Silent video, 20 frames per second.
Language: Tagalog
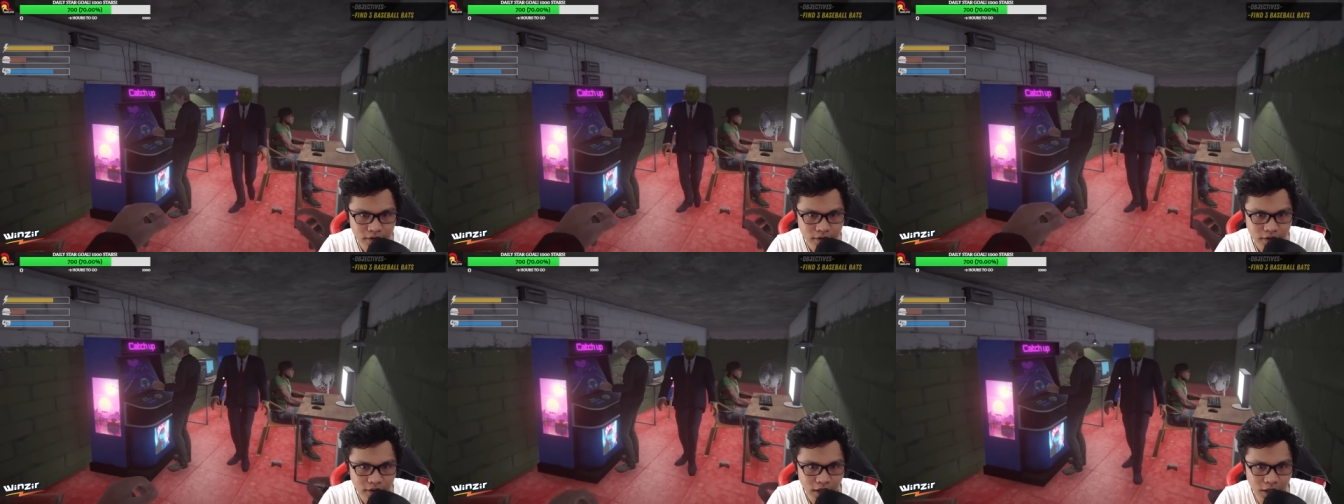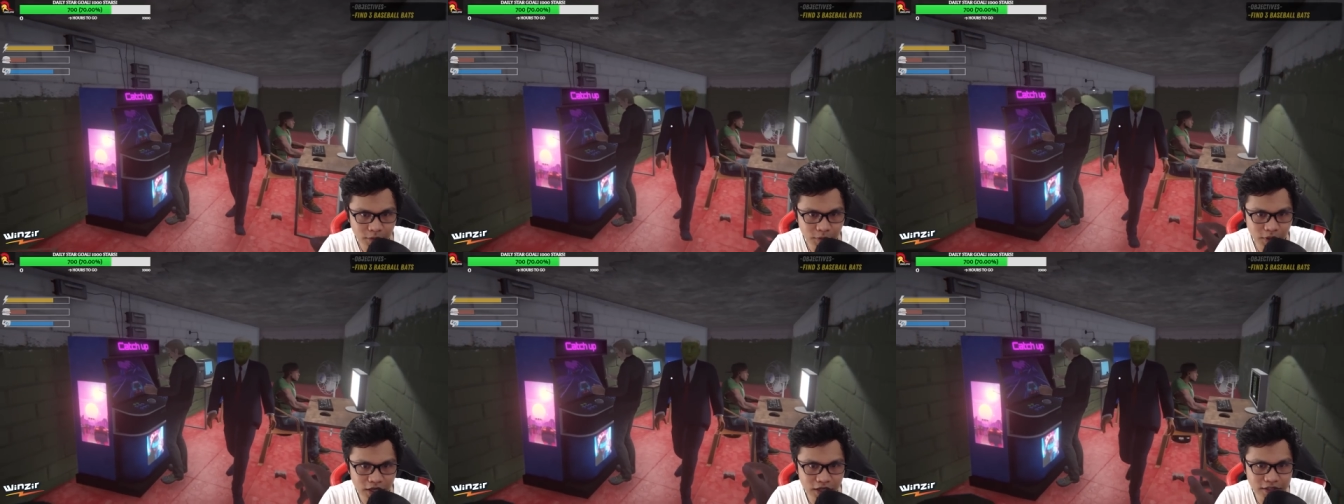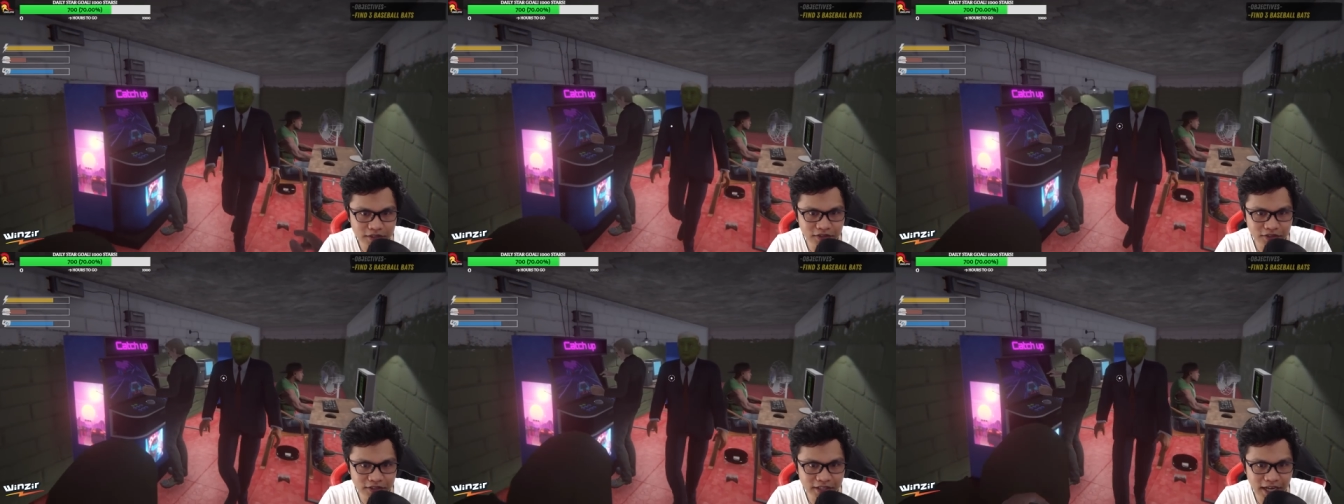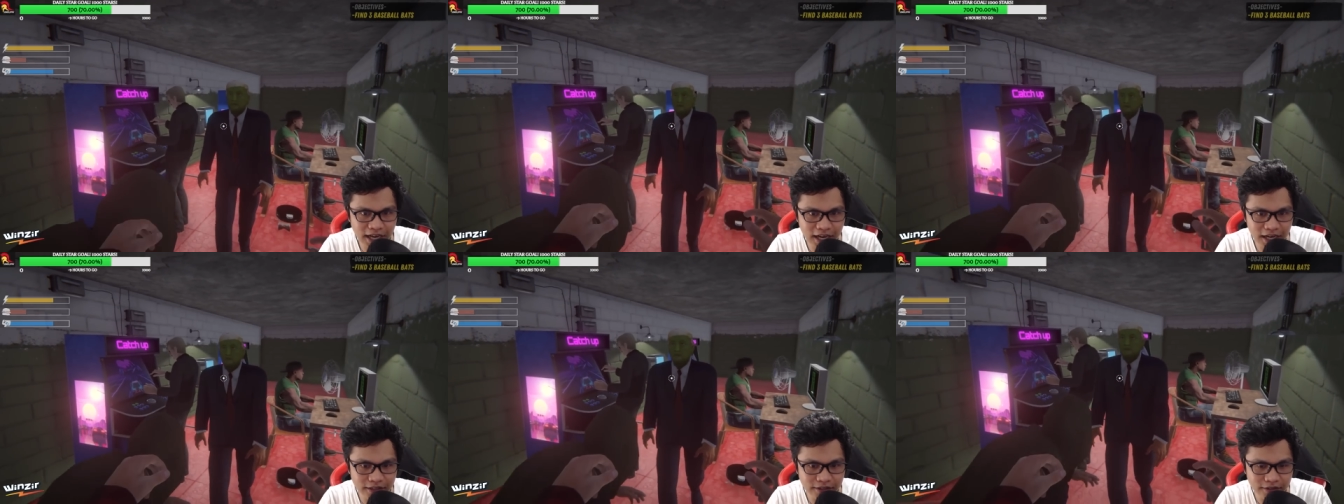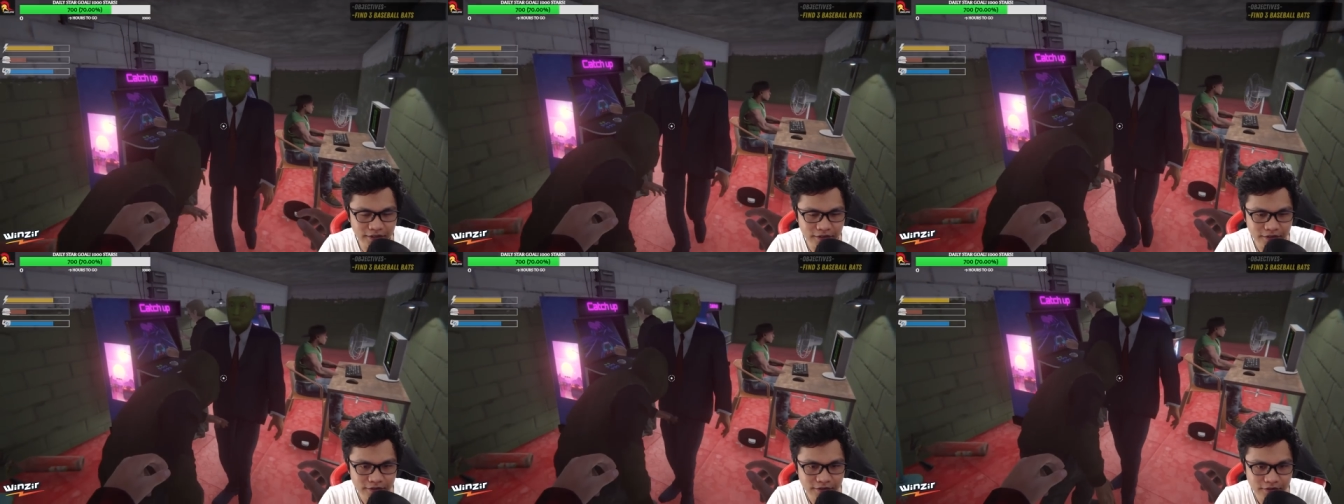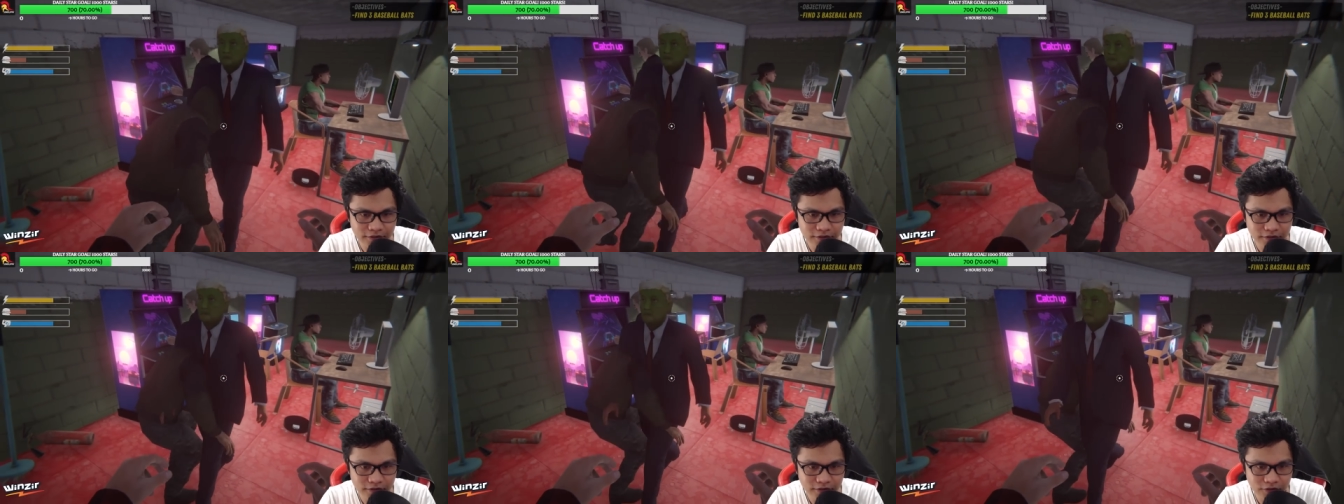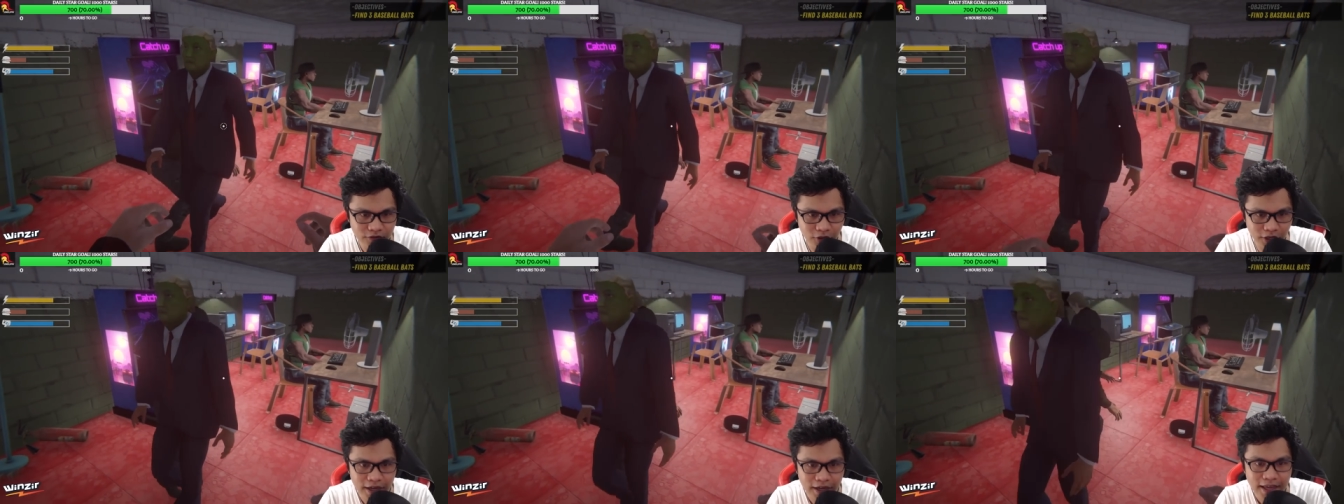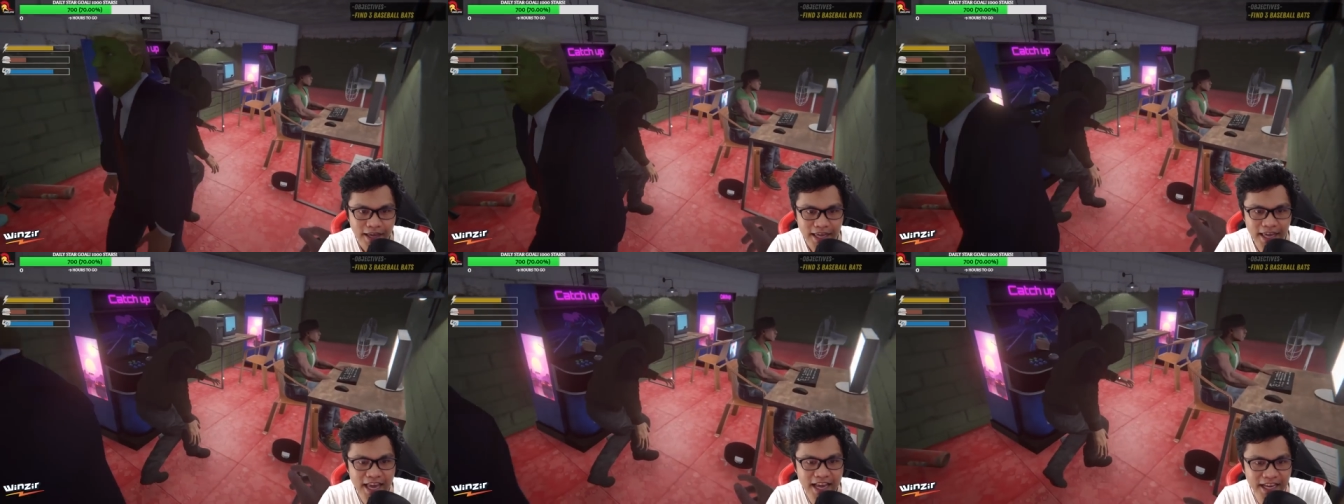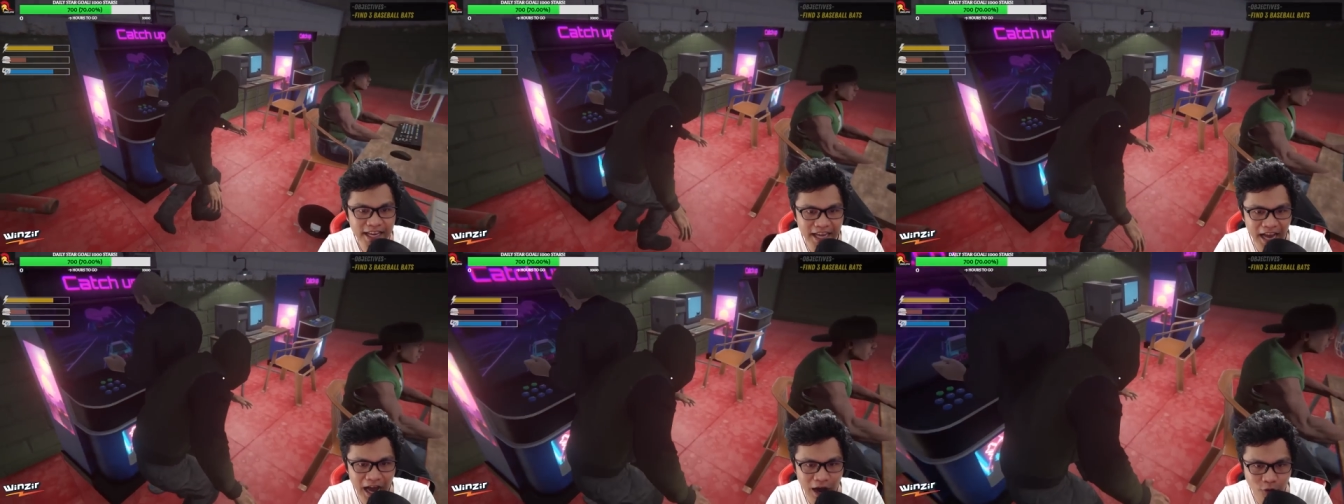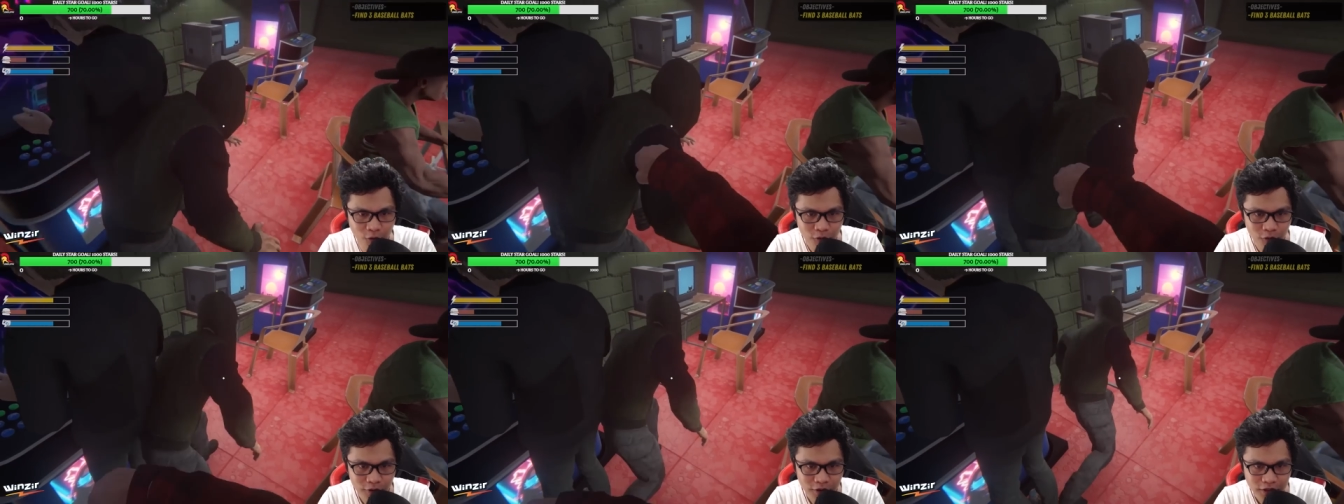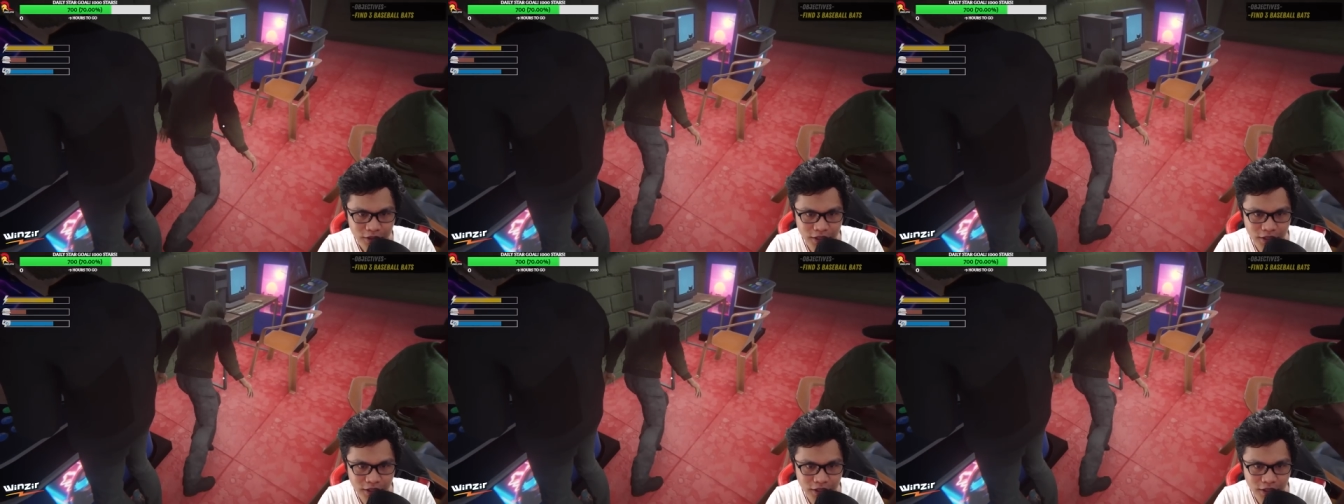Ay boss, Donald. Kuya, ikaw,